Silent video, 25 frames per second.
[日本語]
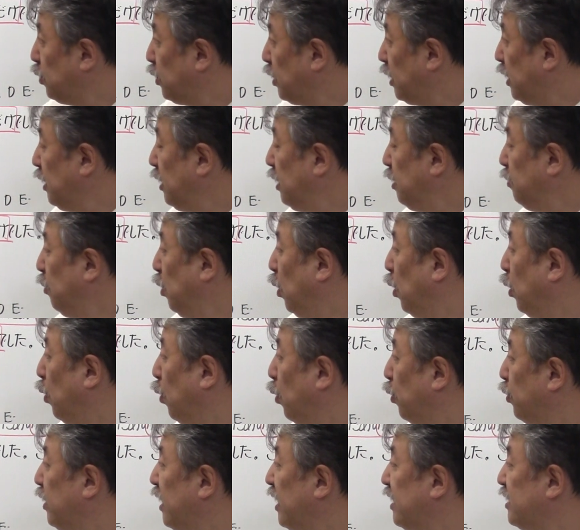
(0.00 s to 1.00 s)
時にも
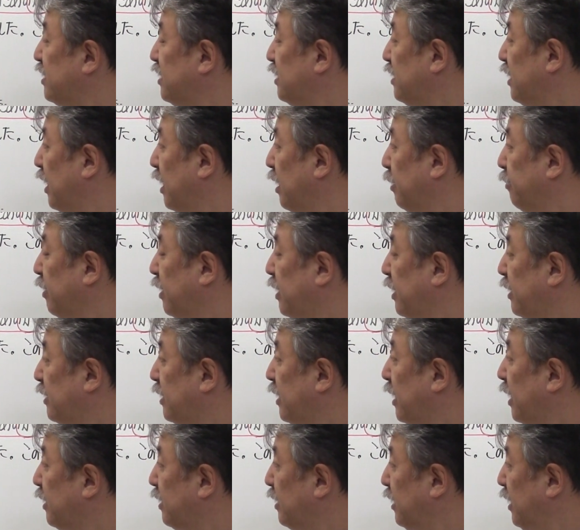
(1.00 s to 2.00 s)
同じ並び
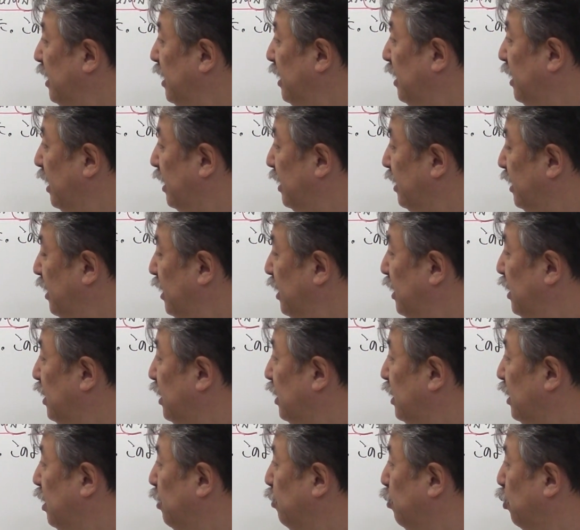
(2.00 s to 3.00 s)
方 D が D
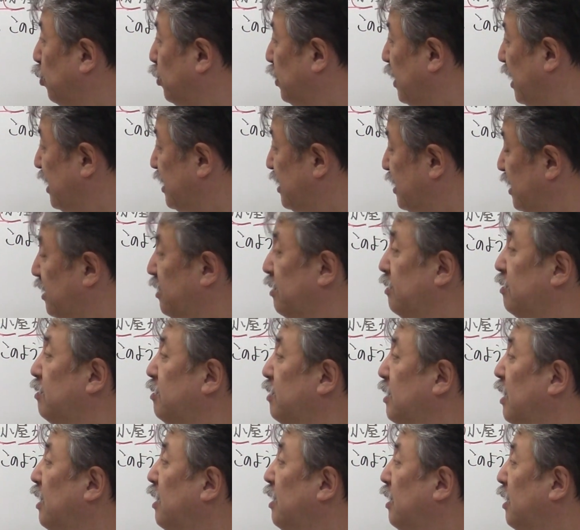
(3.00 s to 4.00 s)
に来ても同じ、
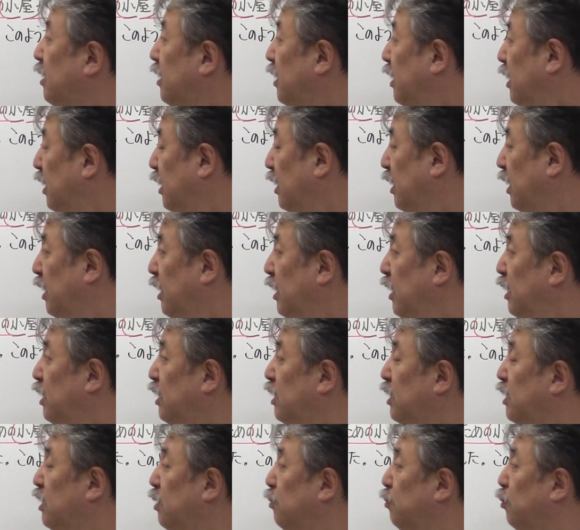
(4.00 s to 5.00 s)
ね、E が E
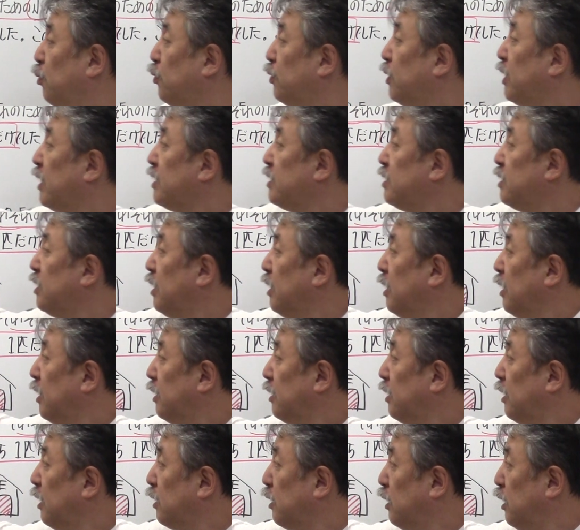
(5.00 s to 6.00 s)
に来ても同じ
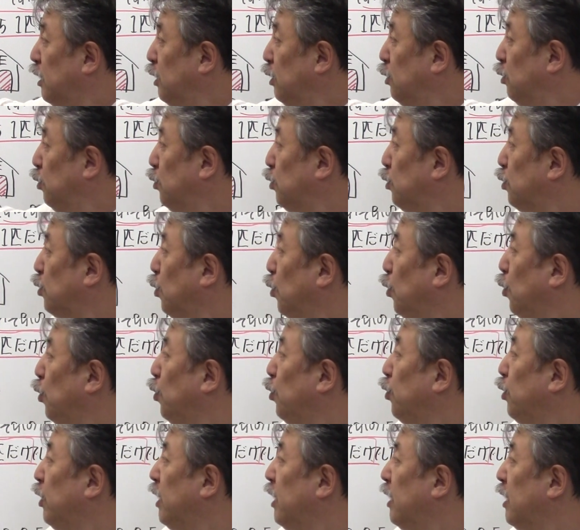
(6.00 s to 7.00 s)
だから
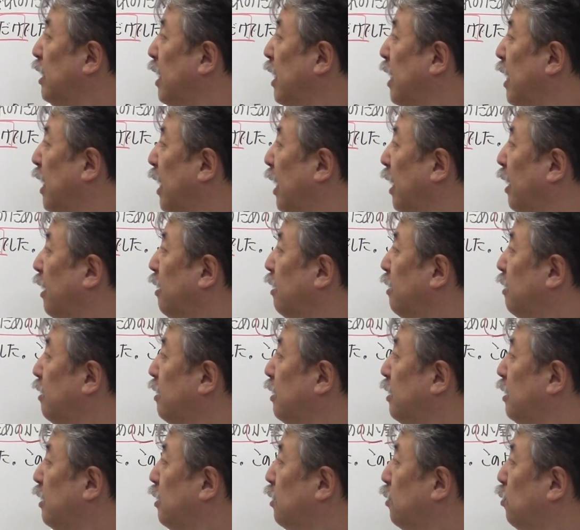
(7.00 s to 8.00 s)
9通りが
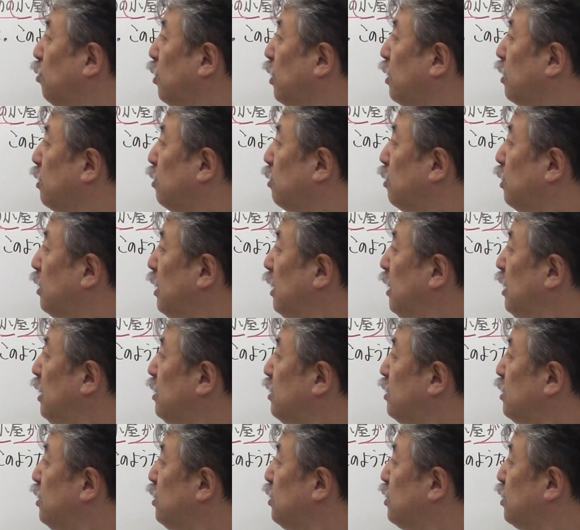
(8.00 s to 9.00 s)
これ
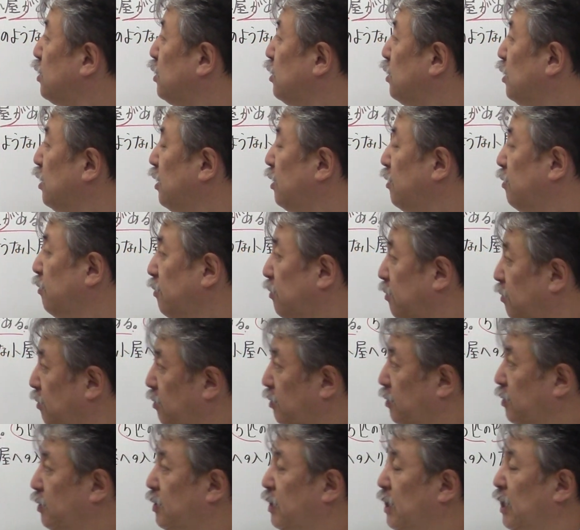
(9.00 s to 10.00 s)
5つに
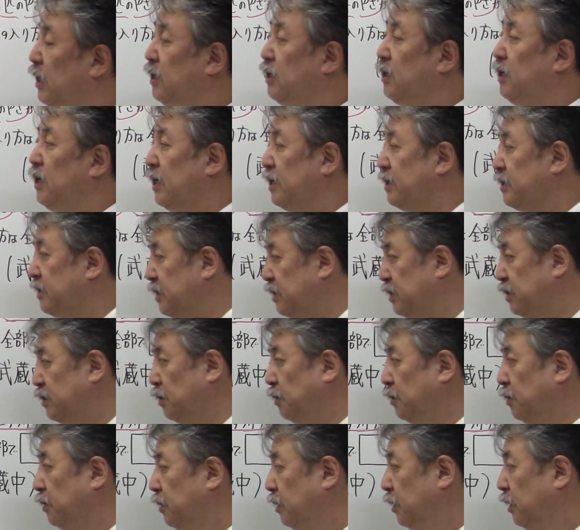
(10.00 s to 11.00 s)
できるはずです
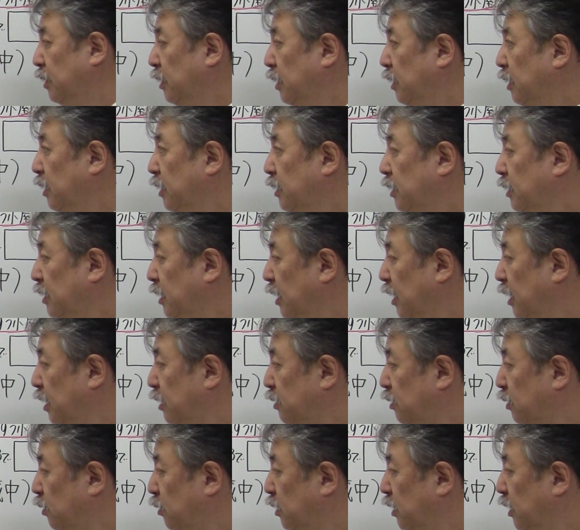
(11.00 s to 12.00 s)
よだか
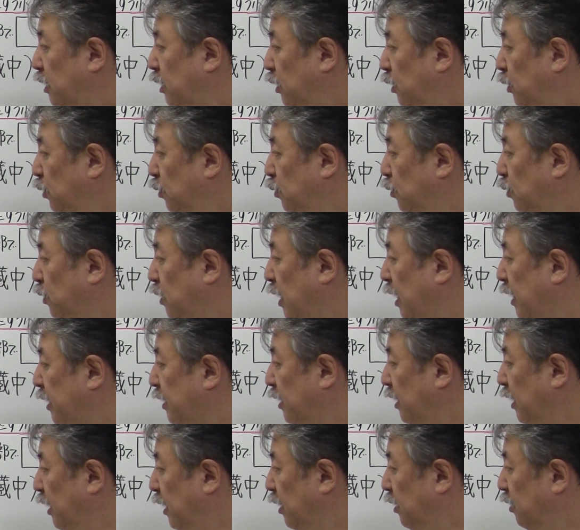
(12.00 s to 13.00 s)
ら
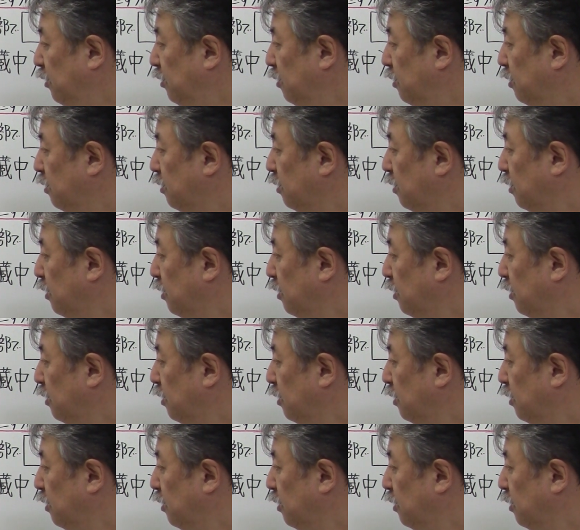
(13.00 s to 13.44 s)
9×5